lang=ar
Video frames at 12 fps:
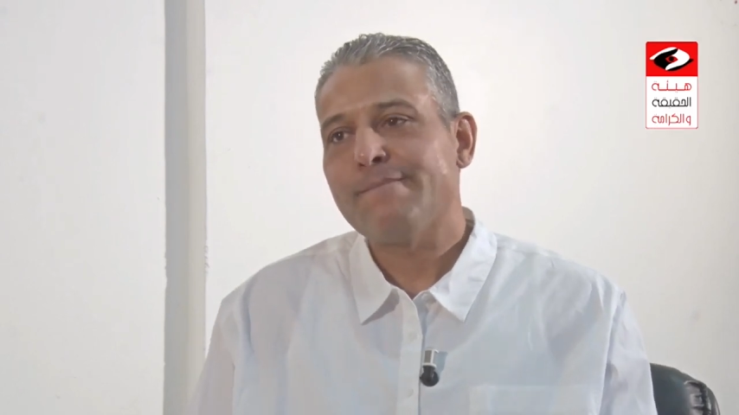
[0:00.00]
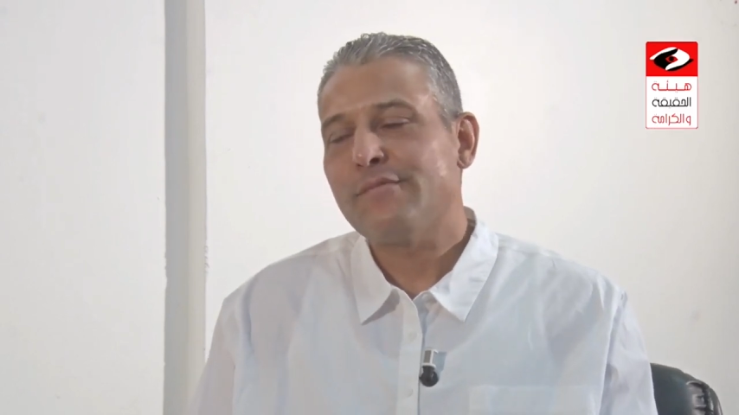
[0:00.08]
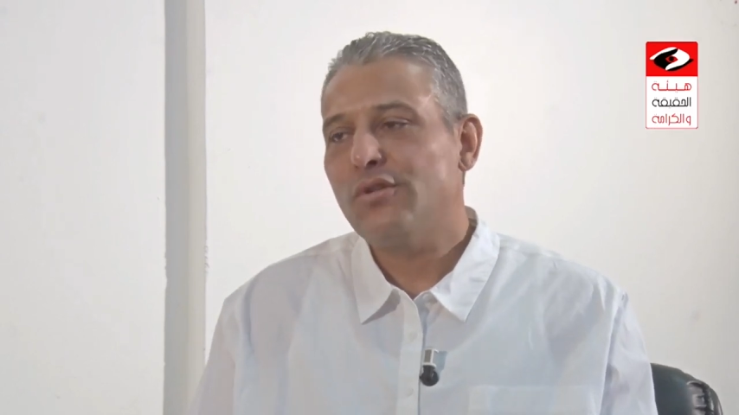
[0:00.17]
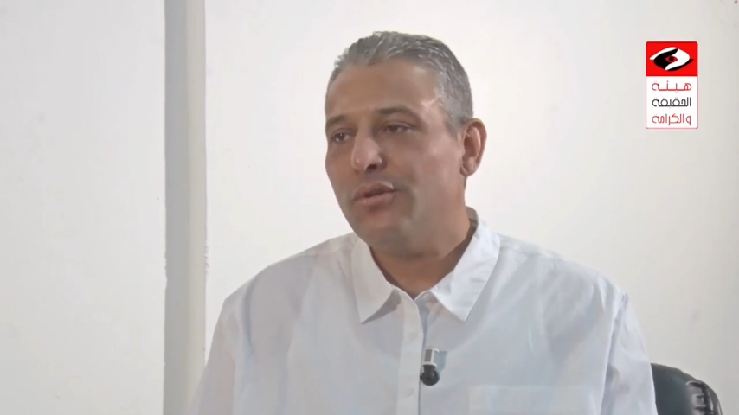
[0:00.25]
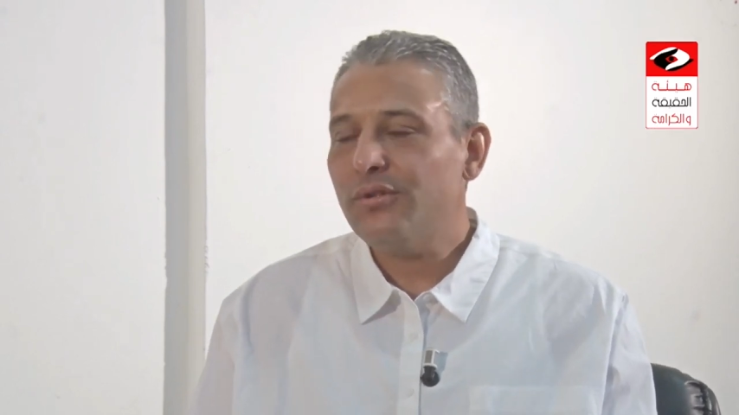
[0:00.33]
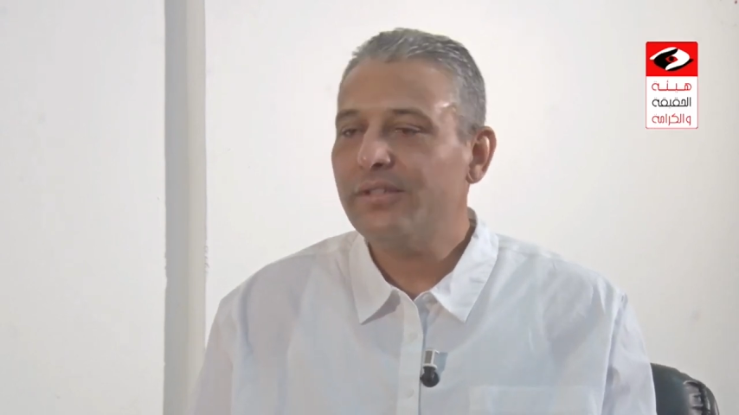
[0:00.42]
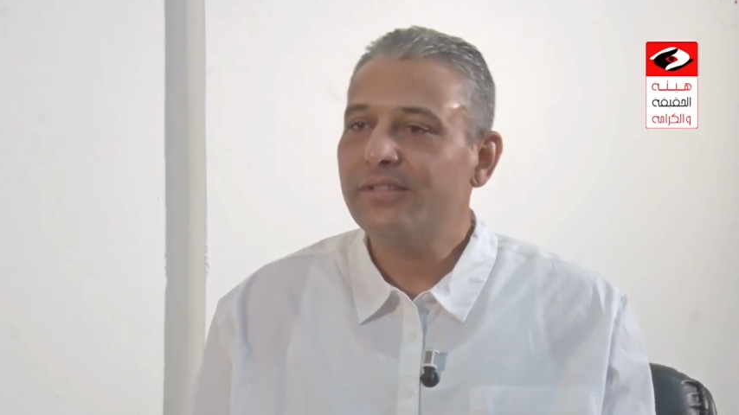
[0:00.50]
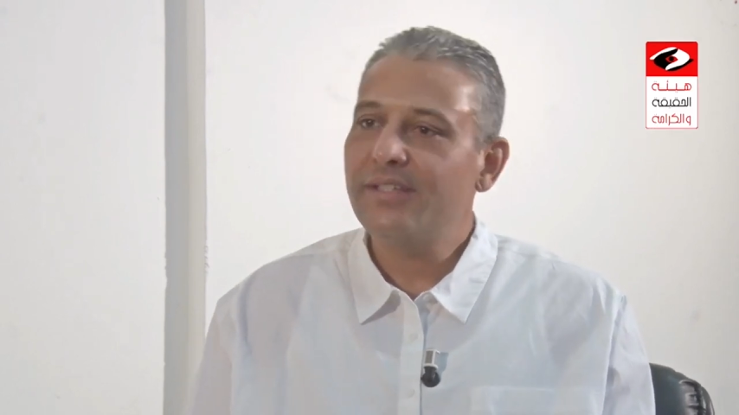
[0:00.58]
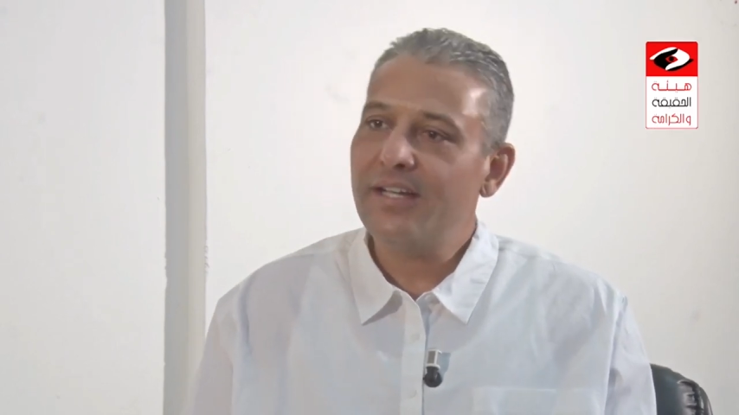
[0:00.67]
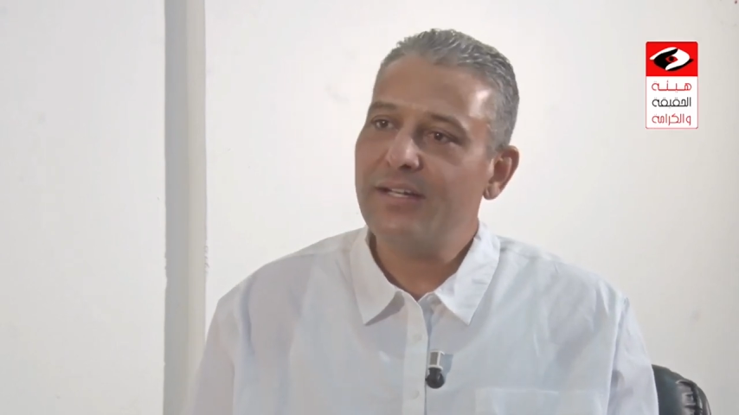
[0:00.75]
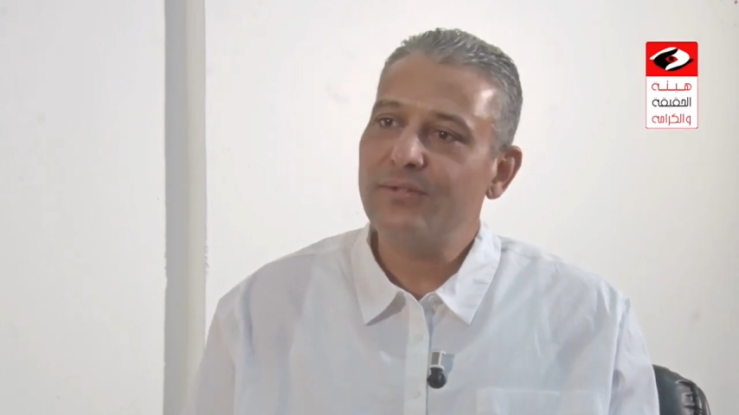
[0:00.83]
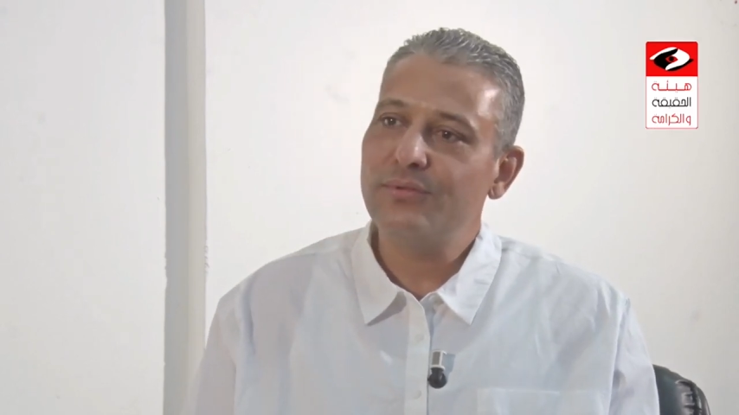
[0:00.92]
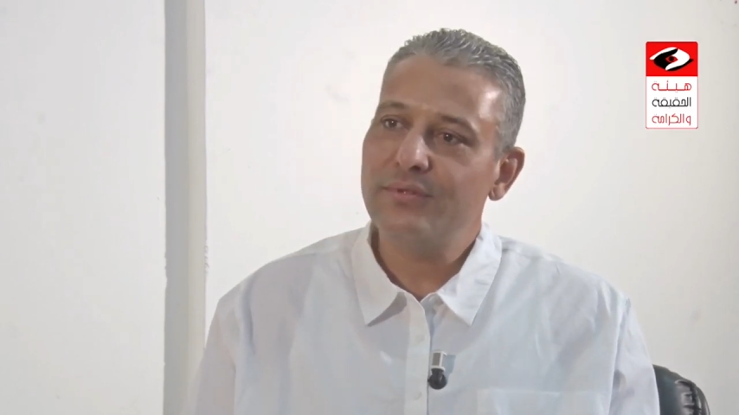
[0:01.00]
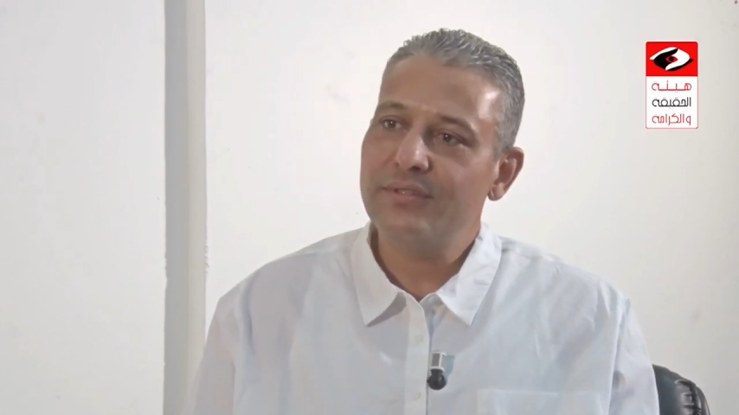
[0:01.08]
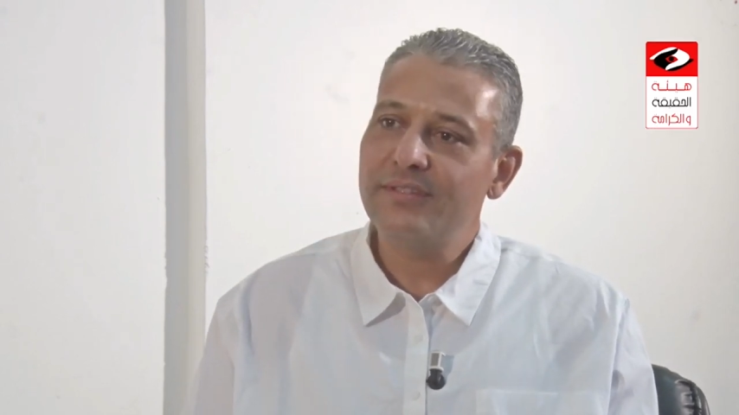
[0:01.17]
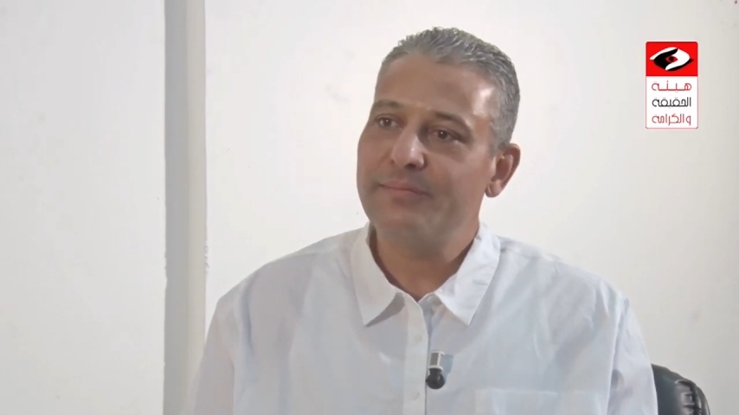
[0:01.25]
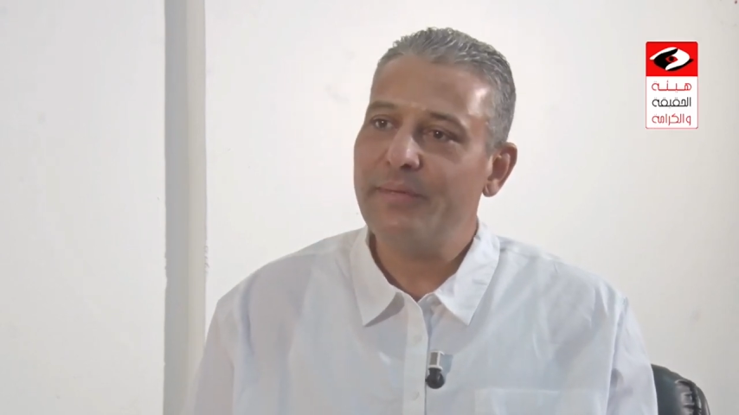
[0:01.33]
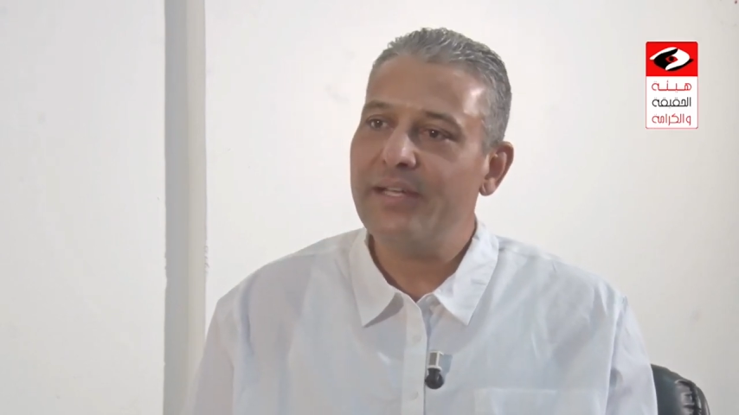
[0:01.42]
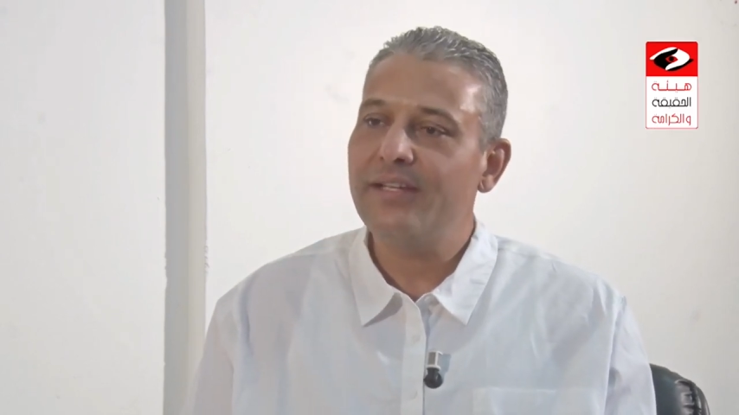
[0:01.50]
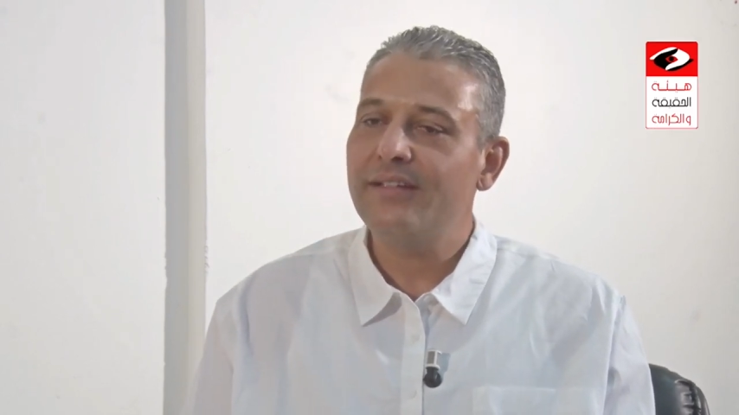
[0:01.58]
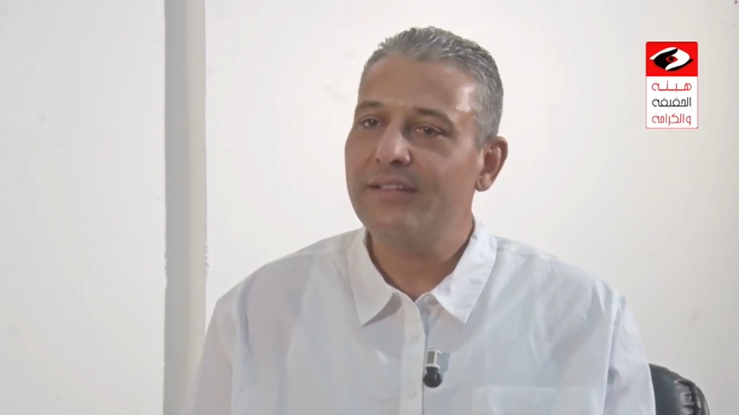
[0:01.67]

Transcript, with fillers: دونك ندخلوا كماين